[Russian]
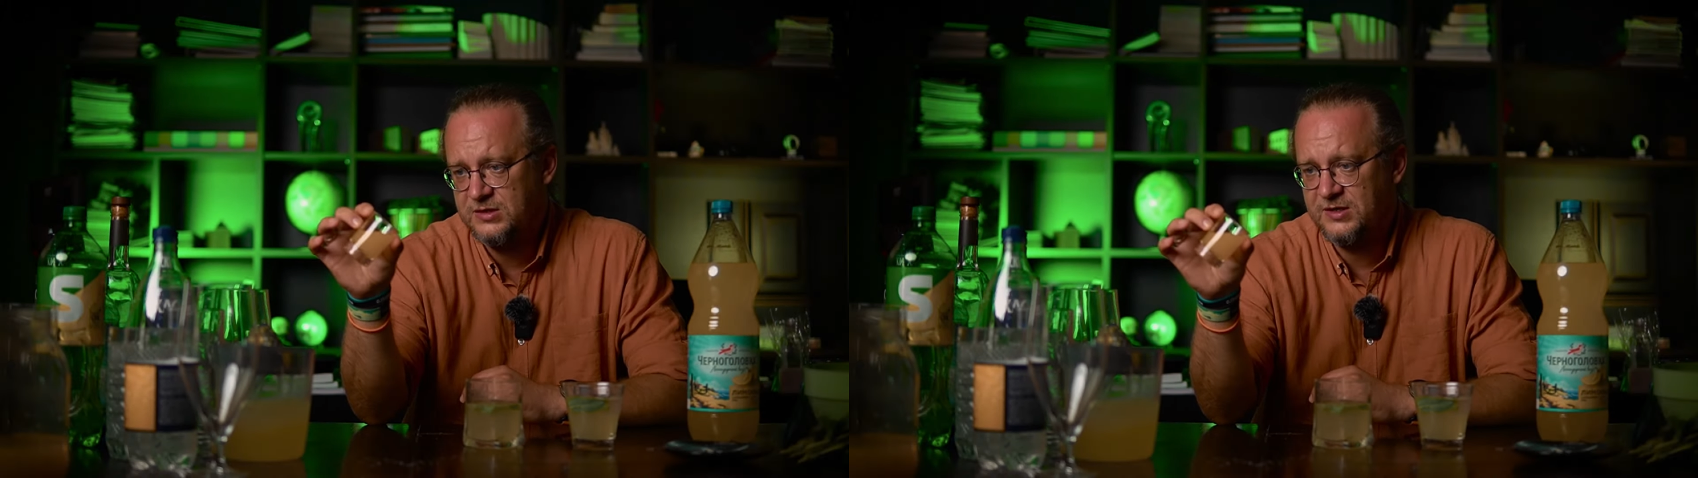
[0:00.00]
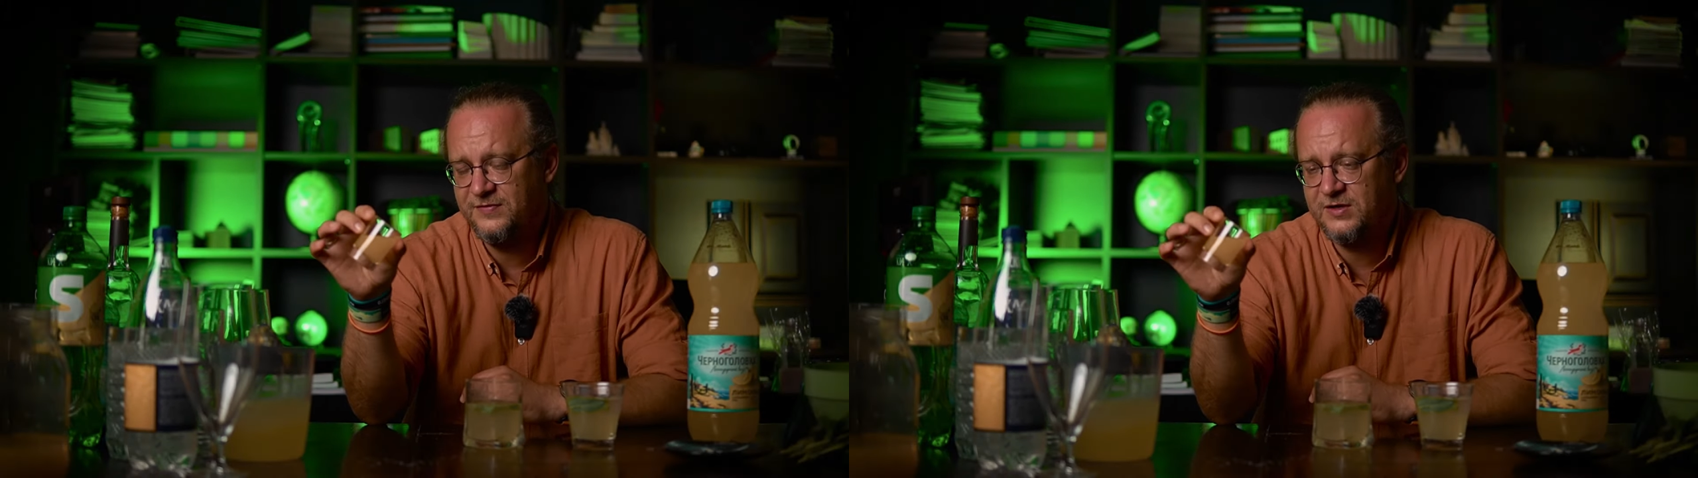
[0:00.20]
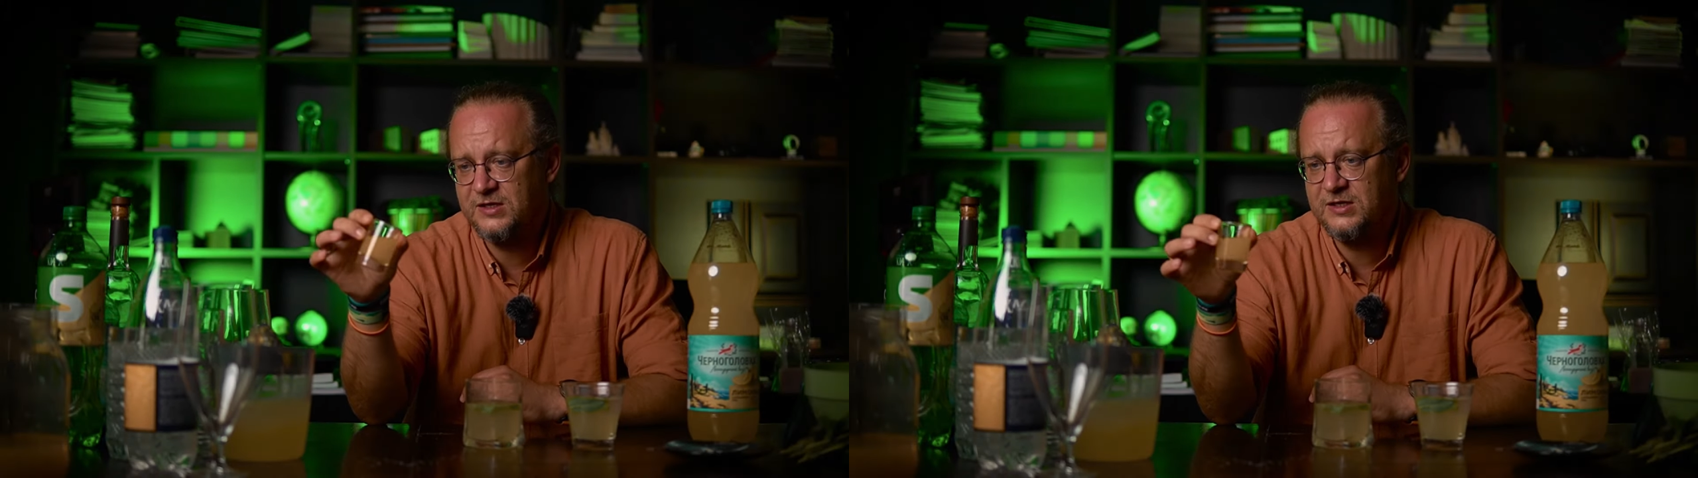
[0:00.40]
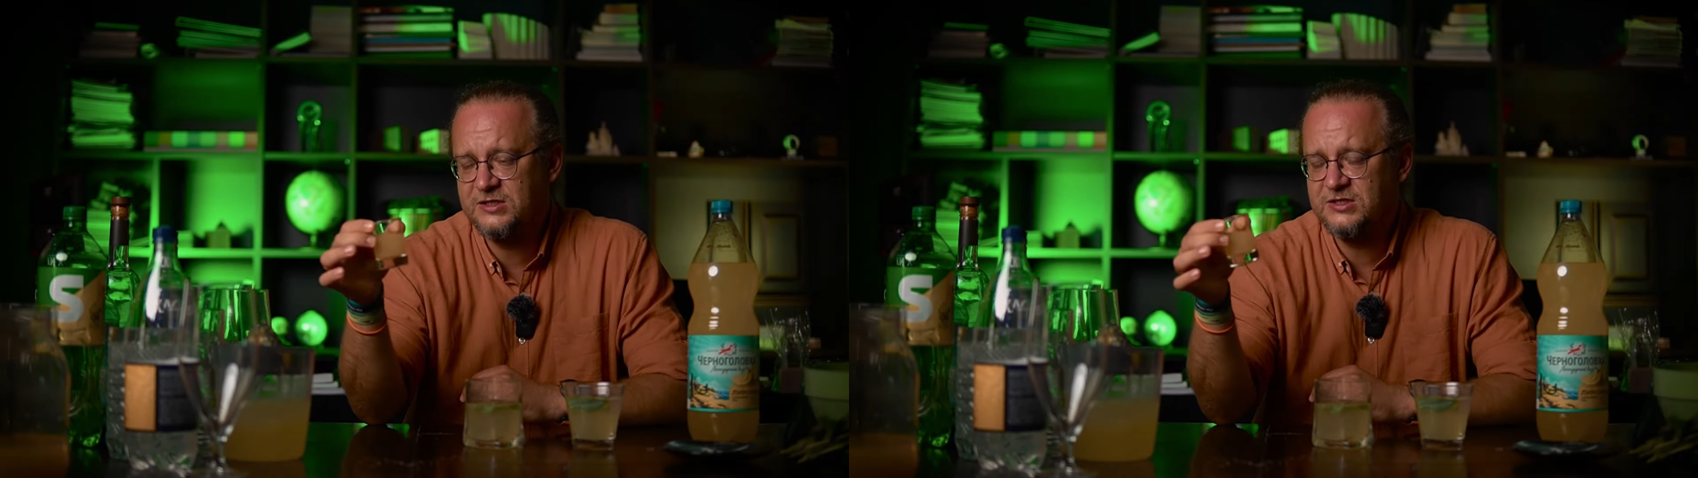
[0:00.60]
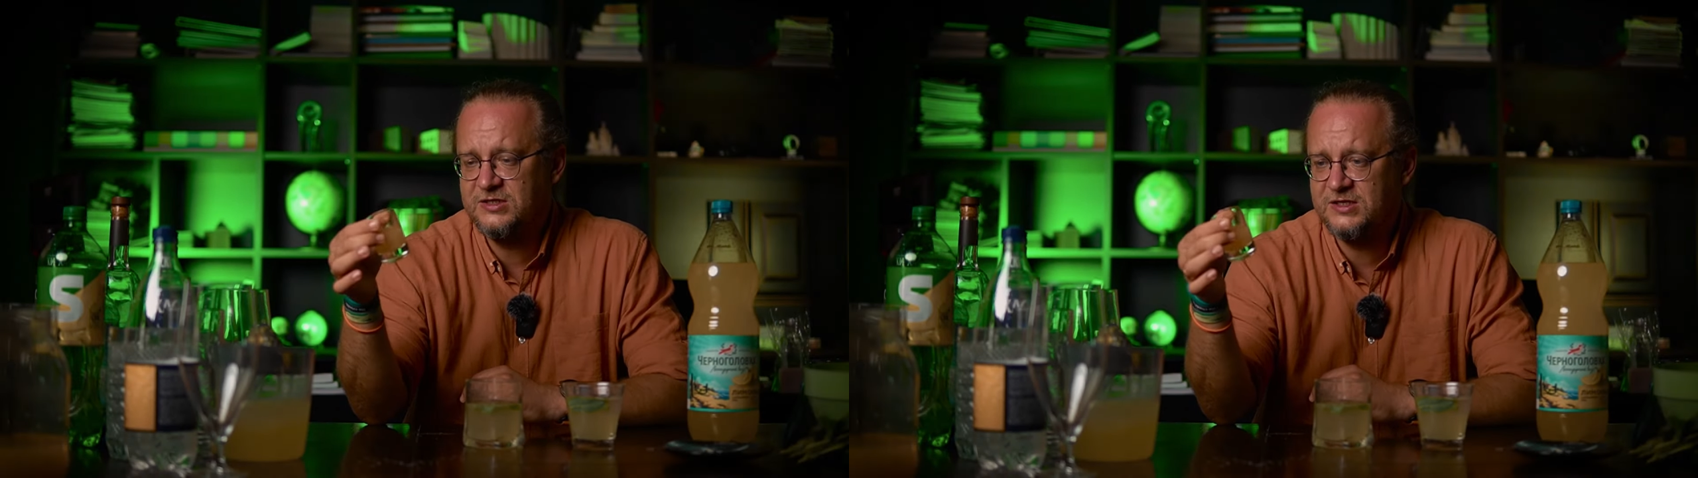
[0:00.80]
Наверное,
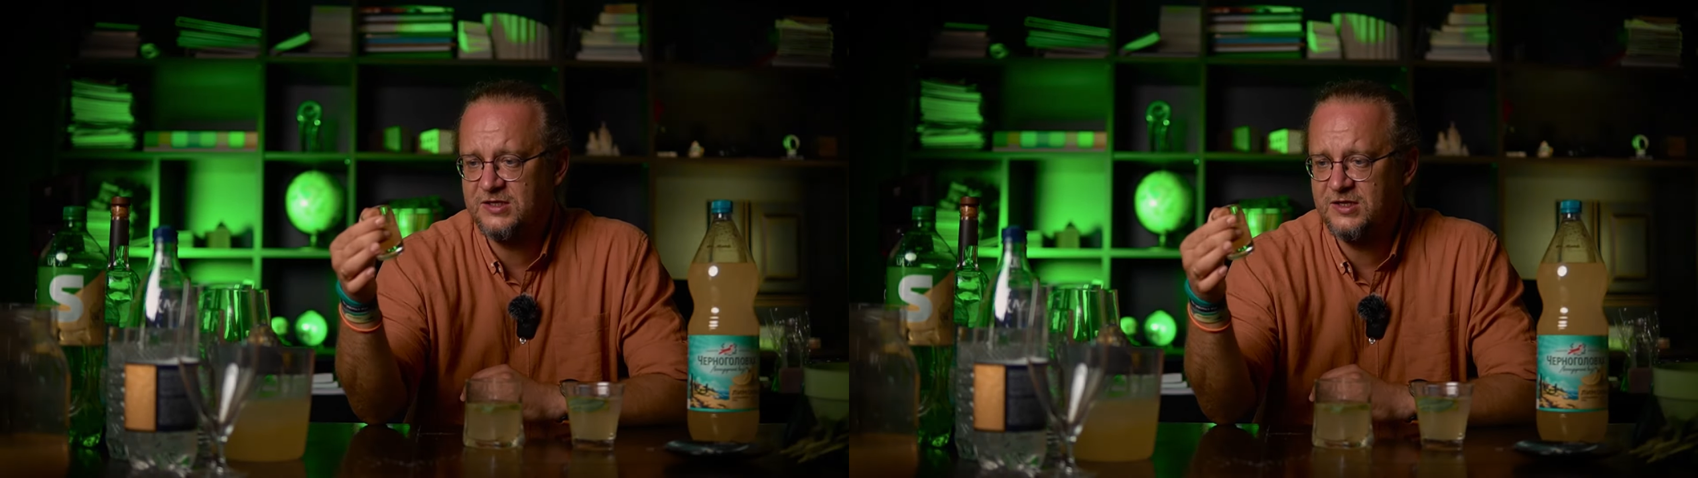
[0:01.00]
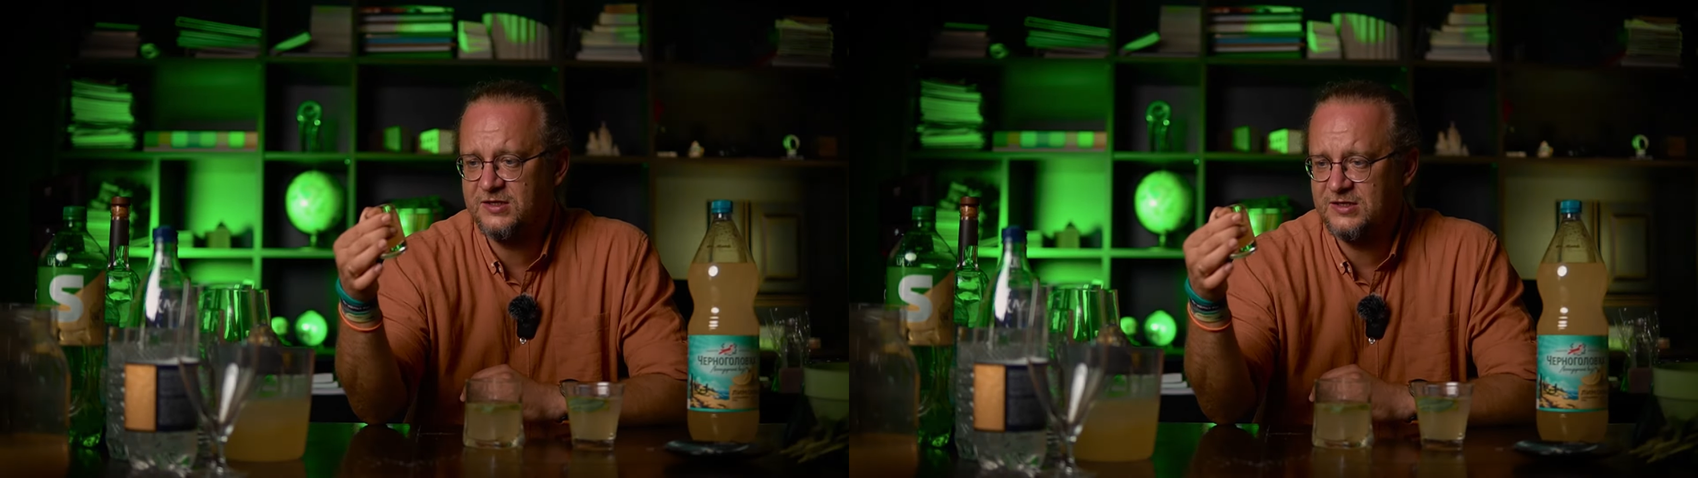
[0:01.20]
даже 10 лет